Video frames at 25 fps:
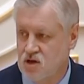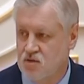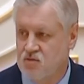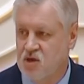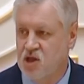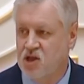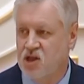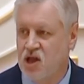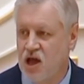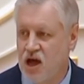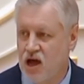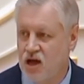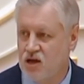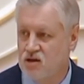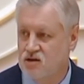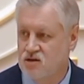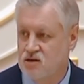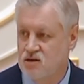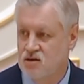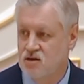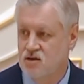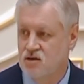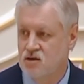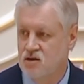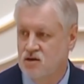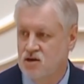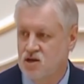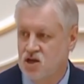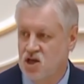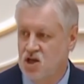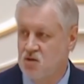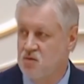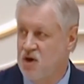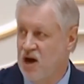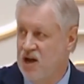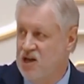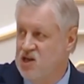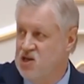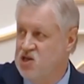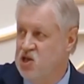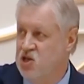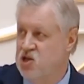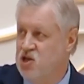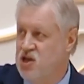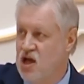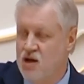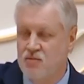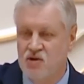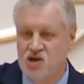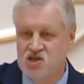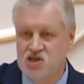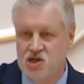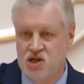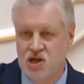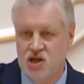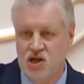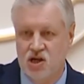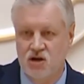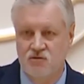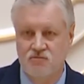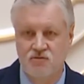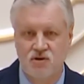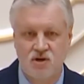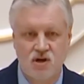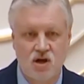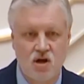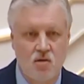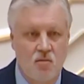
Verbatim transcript: Меня и моих единомышленников,